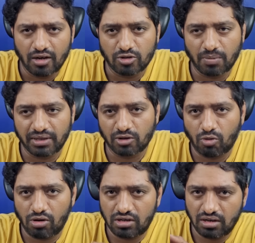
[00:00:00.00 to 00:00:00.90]
ஸோ இப்போ அந்த
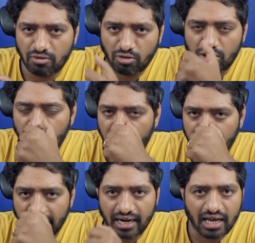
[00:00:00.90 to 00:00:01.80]
கோர்ட்டுக்கு கொண்டுட்டு
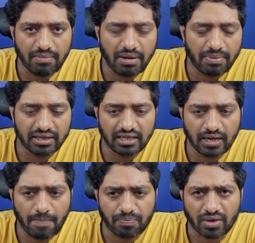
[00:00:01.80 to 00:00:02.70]
வர எல்லாரையுமே
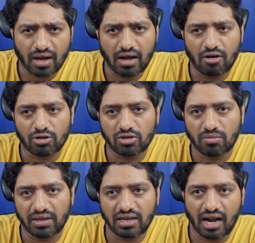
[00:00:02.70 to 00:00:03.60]
பார்த்திங்கன்னா
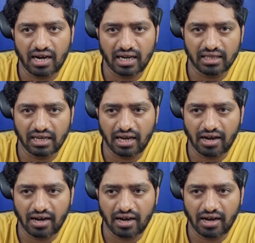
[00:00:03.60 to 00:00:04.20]
ஒருத்தவங்க பார்த்தோன்னா அந்த